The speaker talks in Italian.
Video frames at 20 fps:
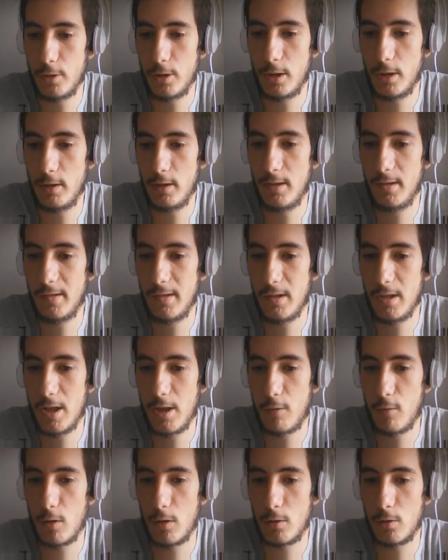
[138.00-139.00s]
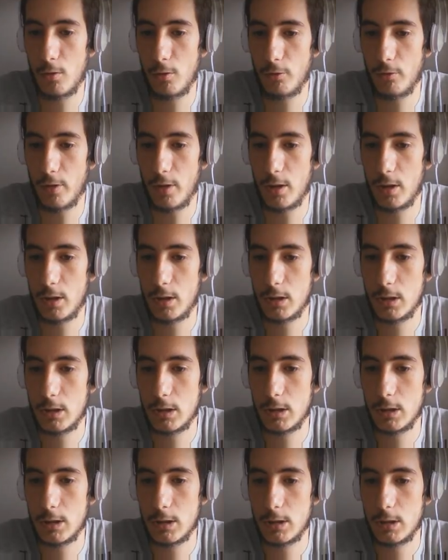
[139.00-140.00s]
voglia di disegnare qualcosa.
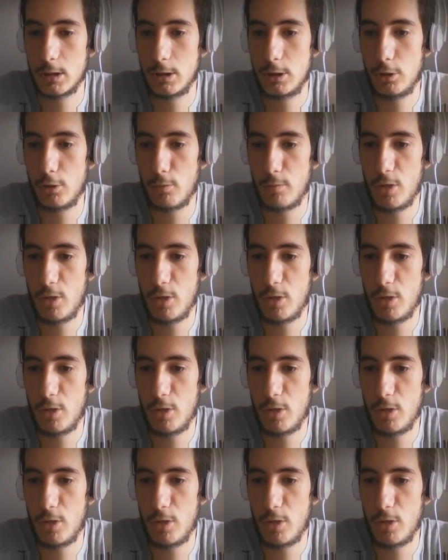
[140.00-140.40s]
Io